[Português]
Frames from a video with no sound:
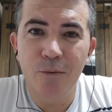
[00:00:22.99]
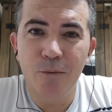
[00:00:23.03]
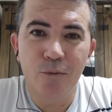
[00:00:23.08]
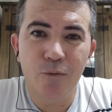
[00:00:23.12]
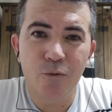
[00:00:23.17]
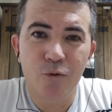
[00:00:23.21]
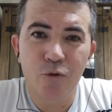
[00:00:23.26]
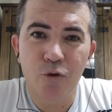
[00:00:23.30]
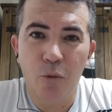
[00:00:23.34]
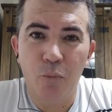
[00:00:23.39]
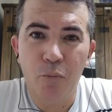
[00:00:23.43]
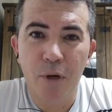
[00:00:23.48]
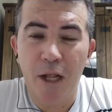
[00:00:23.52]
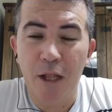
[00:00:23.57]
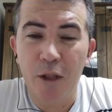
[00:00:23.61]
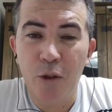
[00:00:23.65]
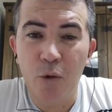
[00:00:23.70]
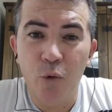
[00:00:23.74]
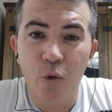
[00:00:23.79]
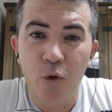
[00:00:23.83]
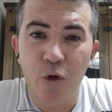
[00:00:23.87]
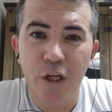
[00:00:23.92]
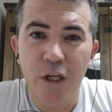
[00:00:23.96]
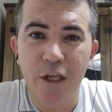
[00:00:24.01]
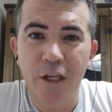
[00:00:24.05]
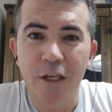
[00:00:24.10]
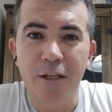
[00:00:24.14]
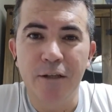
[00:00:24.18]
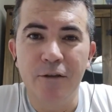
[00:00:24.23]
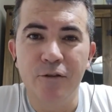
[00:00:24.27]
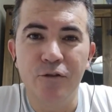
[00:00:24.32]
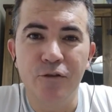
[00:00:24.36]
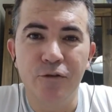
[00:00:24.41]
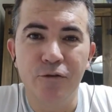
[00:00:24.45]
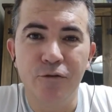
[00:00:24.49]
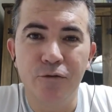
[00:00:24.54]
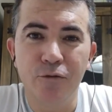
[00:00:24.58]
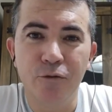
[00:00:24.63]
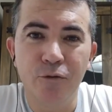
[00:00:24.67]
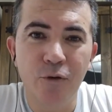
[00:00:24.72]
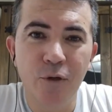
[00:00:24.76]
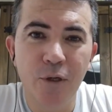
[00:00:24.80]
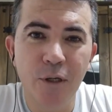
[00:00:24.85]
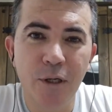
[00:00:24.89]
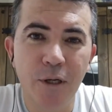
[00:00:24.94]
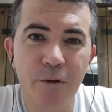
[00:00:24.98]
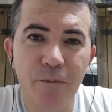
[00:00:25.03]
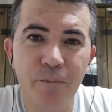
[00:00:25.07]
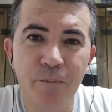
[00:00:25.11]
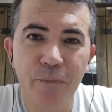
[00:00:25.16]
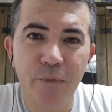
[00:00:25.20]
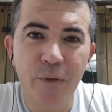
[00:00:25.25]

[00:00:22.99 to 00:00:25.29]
um soprador daqueles de folha,